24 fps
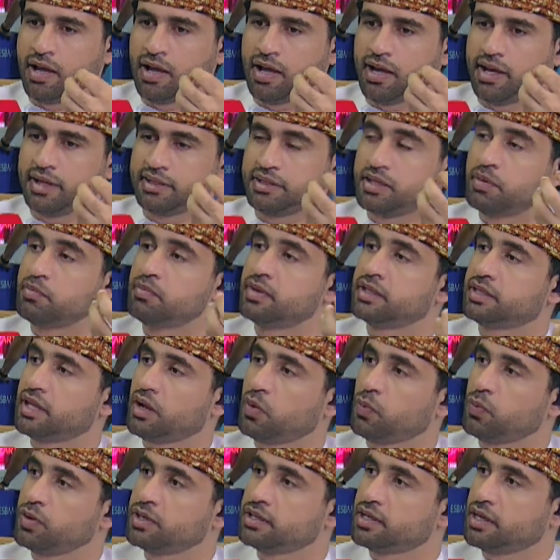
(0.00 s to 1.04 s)
يتم
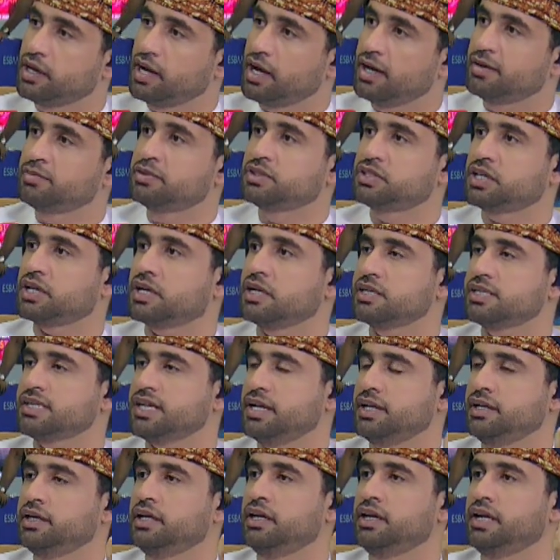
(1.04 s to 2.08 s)
الترويج لها بشكل
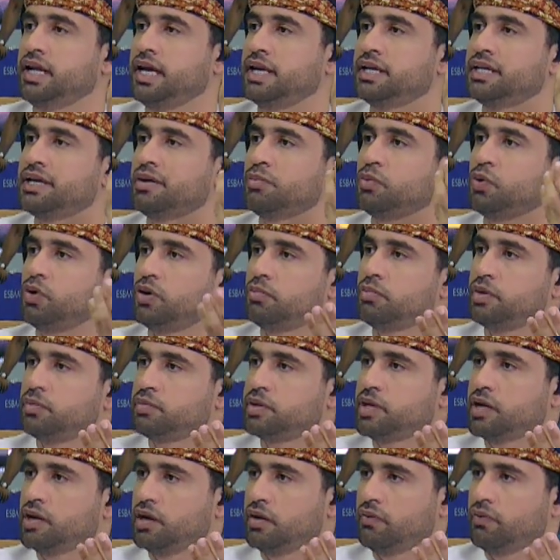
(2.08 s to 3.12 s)
صحيح لان مهم
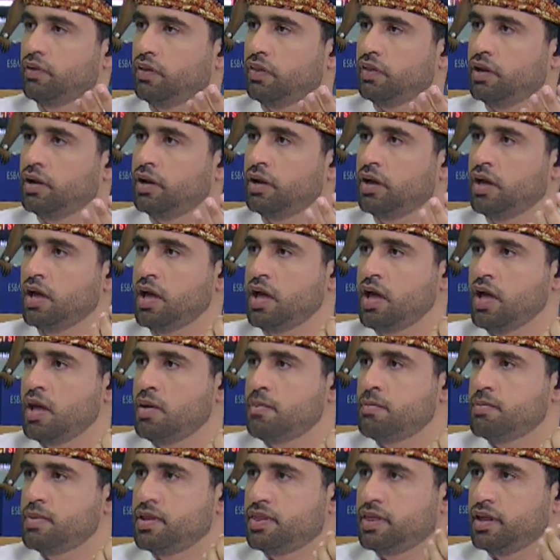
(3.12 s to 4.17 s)
يمكن الفضل
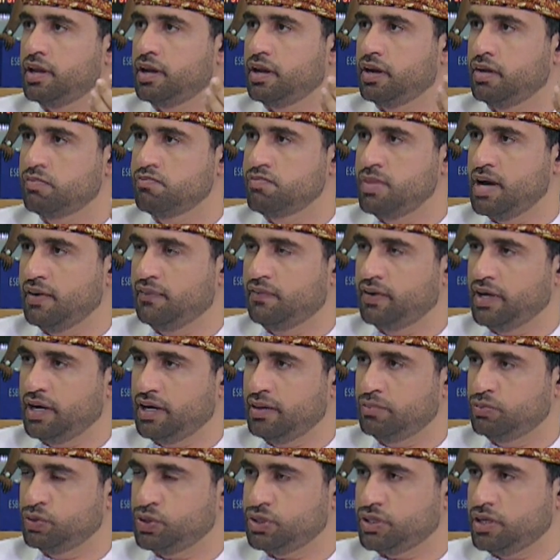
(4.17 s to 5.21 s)
مثل ما الفئه
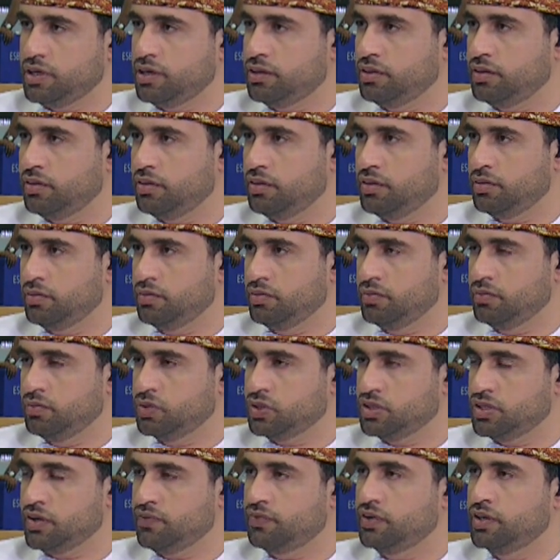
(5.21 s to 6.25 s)

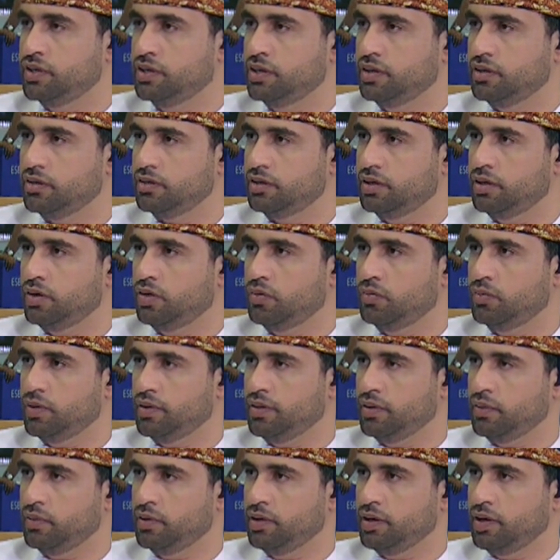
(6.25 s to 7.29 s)
المستفيده اللي هم
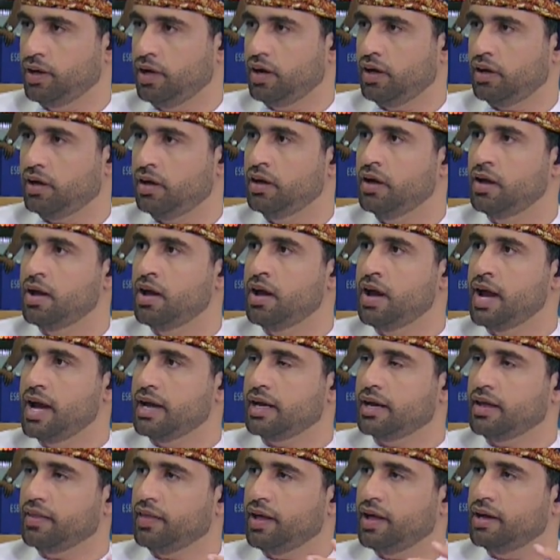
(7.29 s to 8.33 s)
ذوي الاعاقه
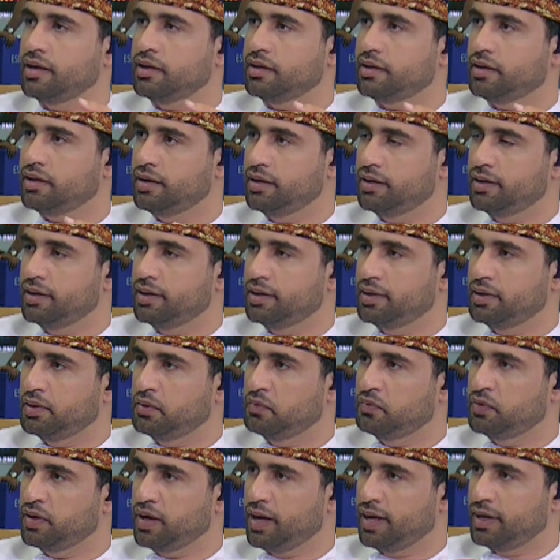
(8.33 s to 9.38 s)
كذلك
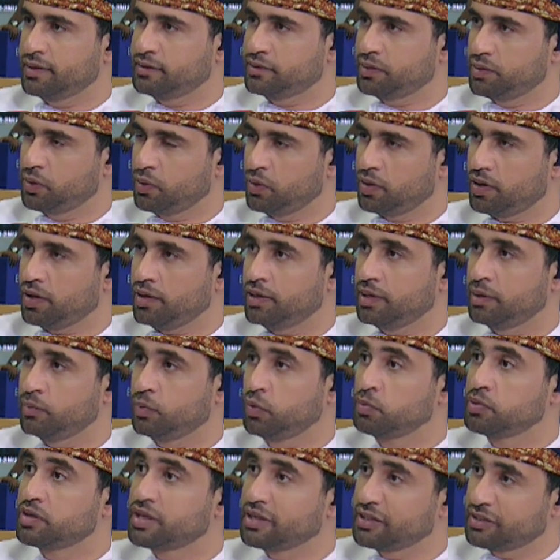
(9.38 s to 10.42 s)
الفئات الاخرى اللي
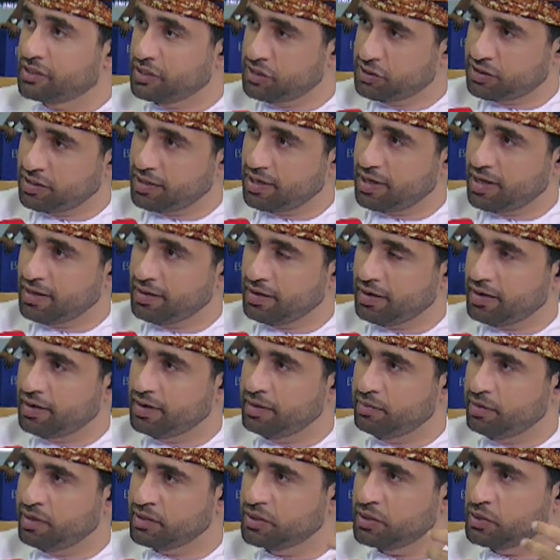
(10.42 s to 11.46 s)
ممكن تشتري هذه
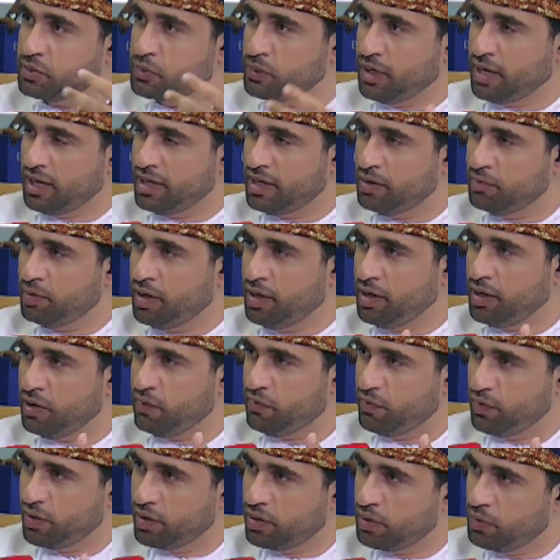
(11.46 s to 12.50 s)
الخدمات تكون على
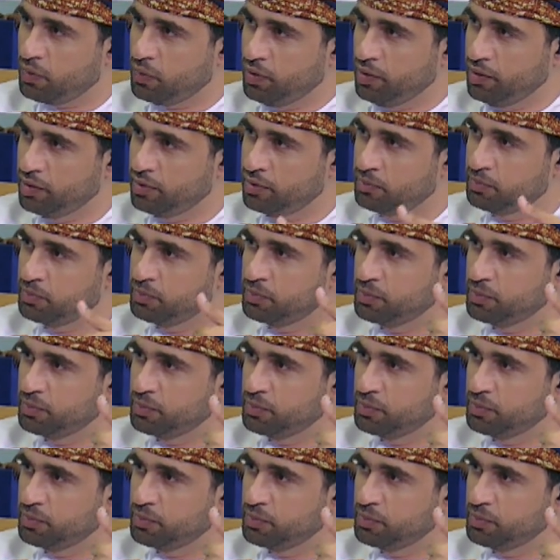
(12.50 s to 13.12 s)
معرفه وعلم